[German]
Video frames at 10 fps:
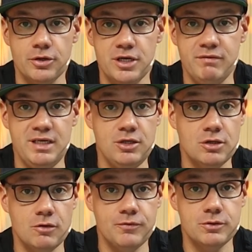neuen
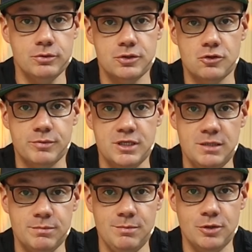Video auf YouTube.
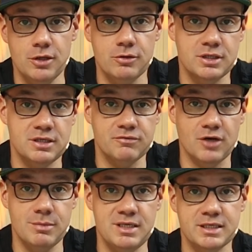Ich bin Björn und ich
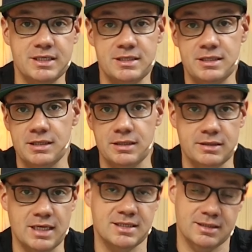freue mich riesig,
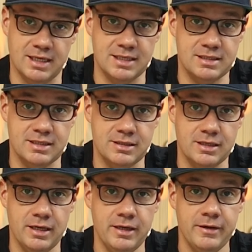dass ihr da seid.
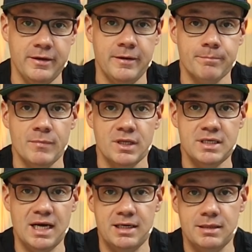
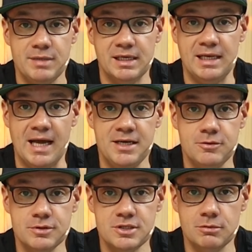Tja,
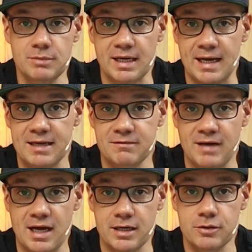Bekleidung zum
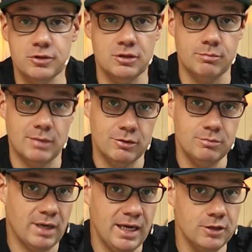Radfahren oder
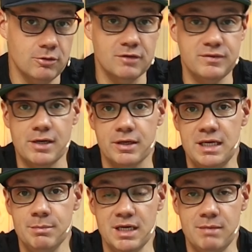Mountainbiken oder wie auch
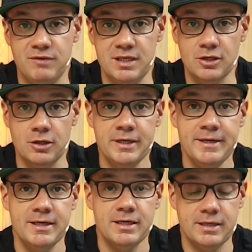immer im Winter.
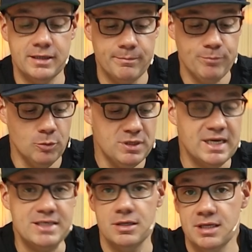Ähm, um das
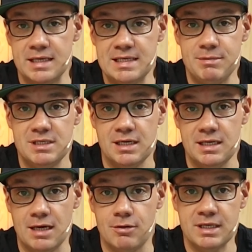geht es heute ein ganz bisschen
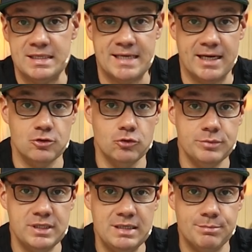genauer gesagt,
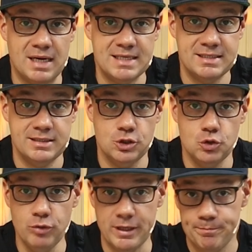um die passenden
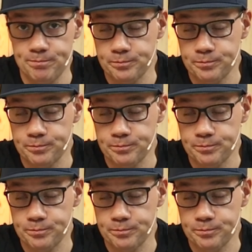Schuhe.